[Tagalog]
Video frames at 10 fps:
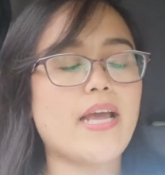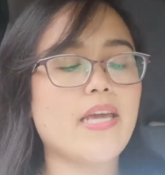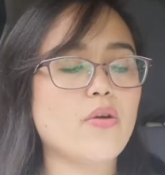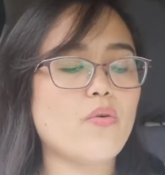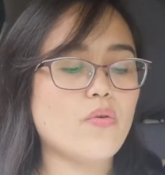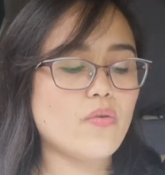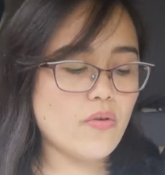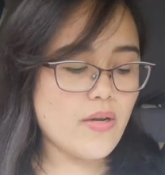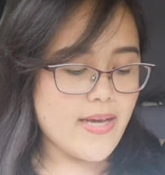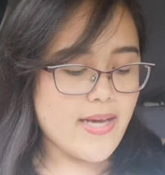ay yung
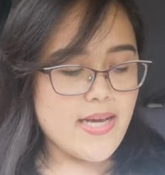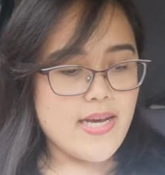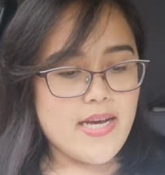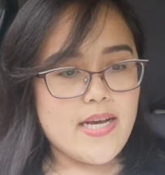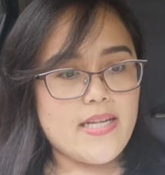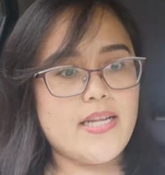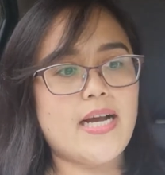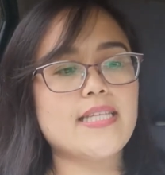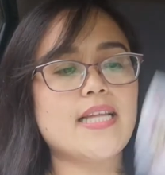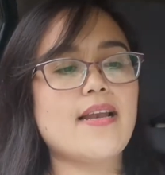
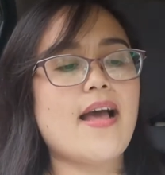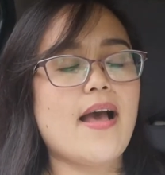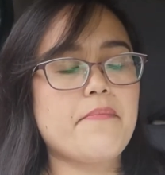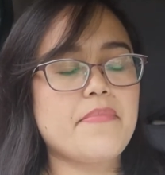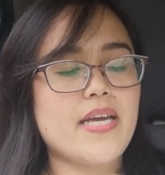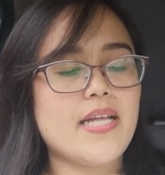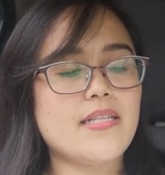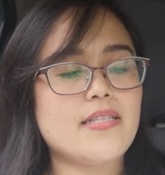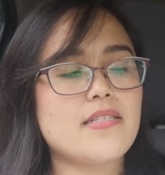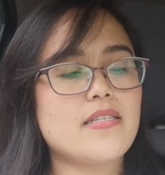nakita
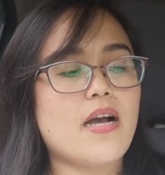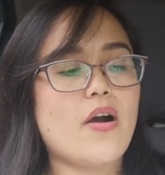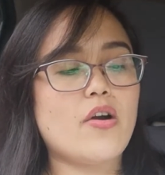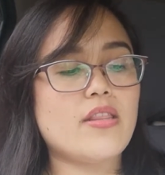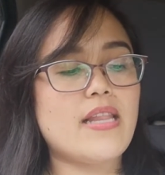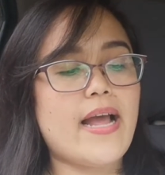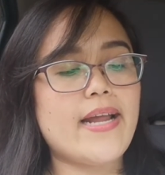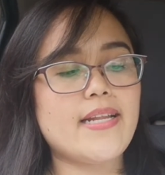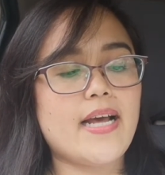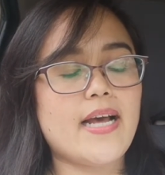namin sa
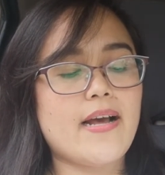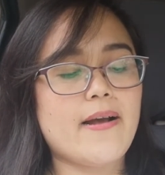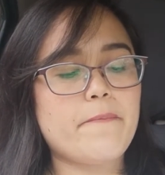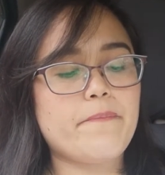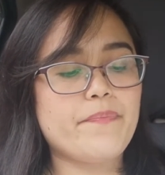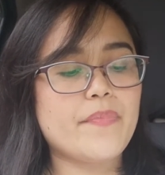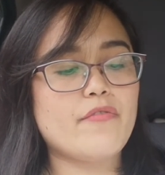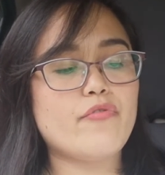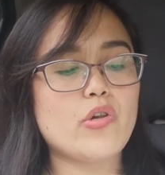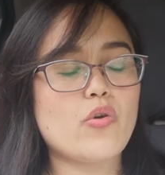online na
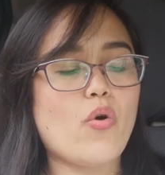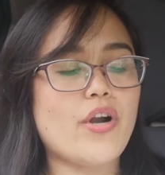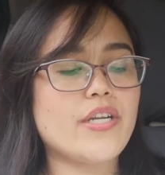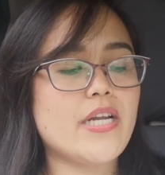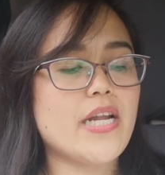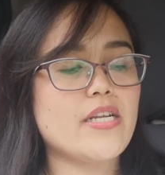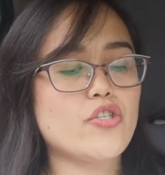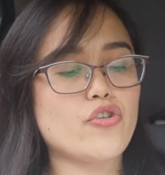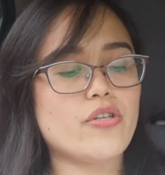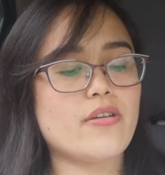full
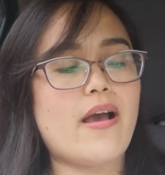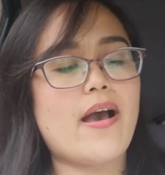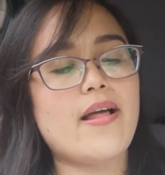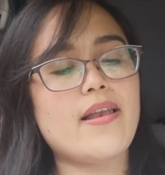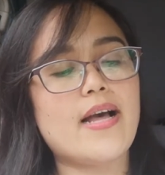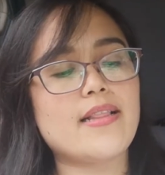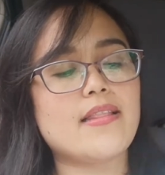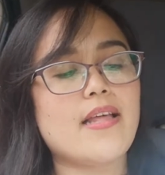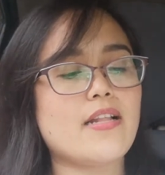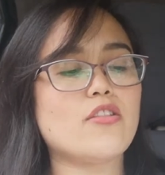coordination na lahat
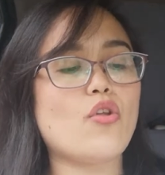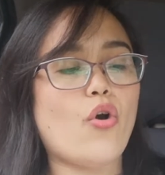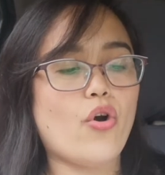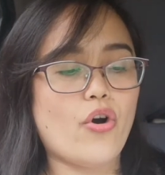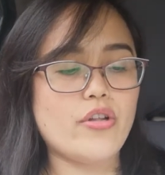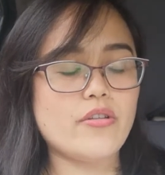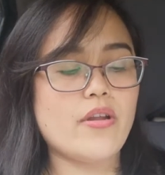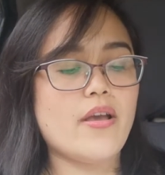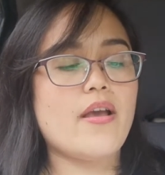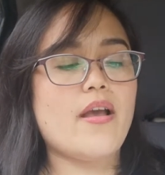na nandoon
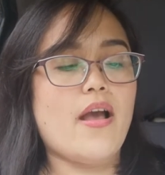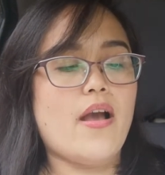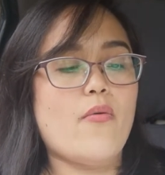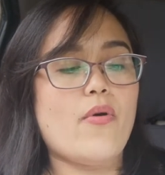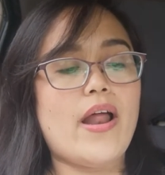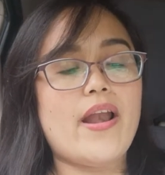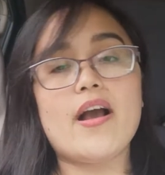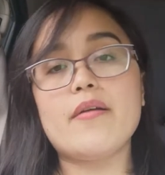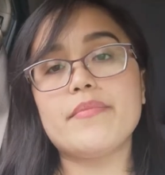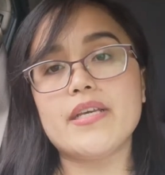wala na
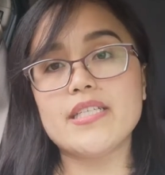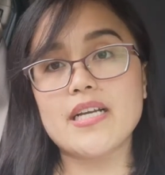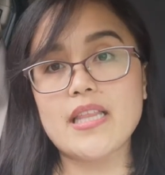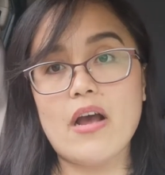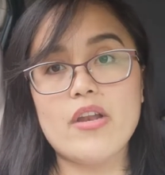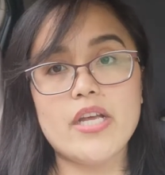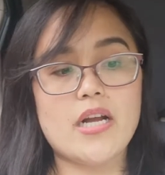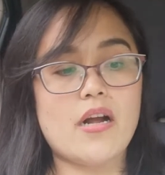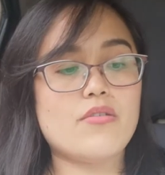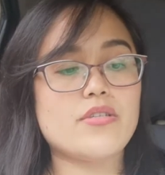kami isang tao lang
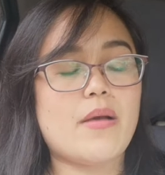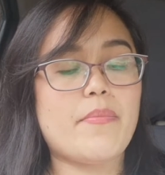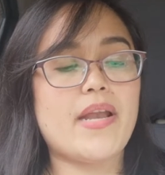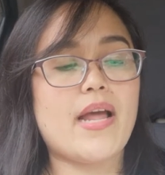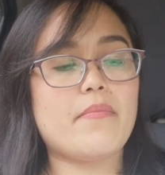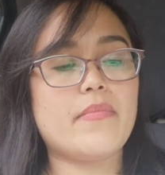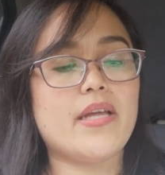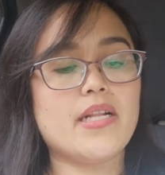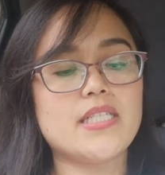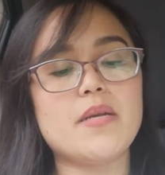kakausapin
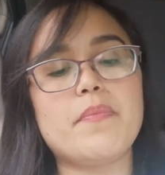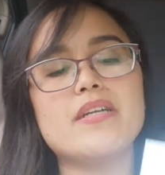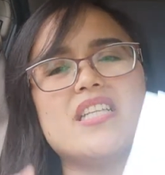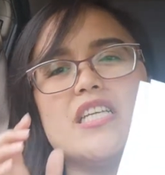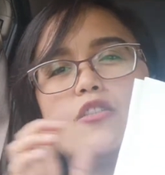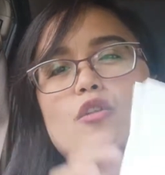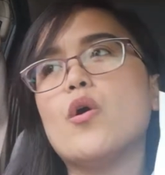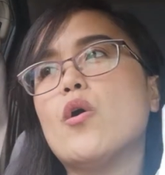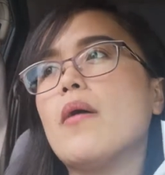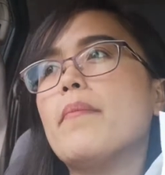namin kasi pag dito
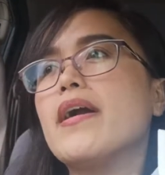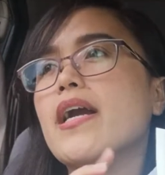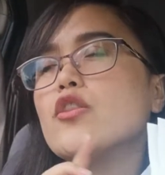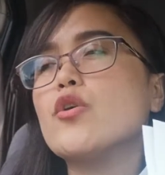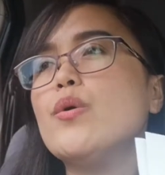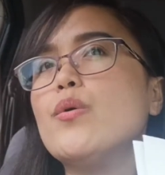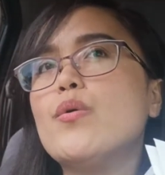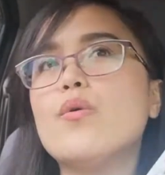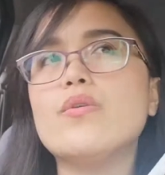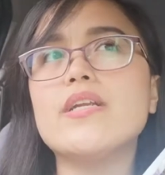kapag ito yung
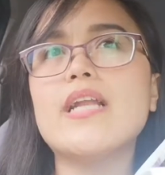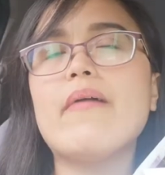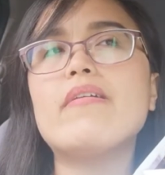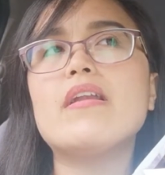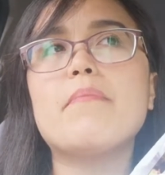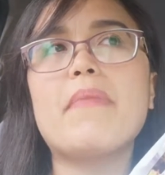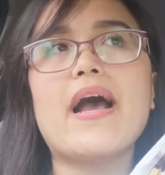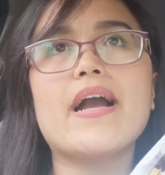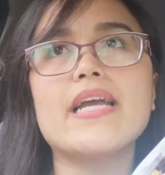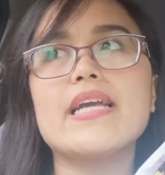kukunin namin na
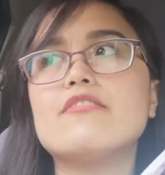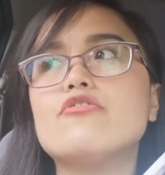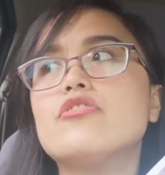package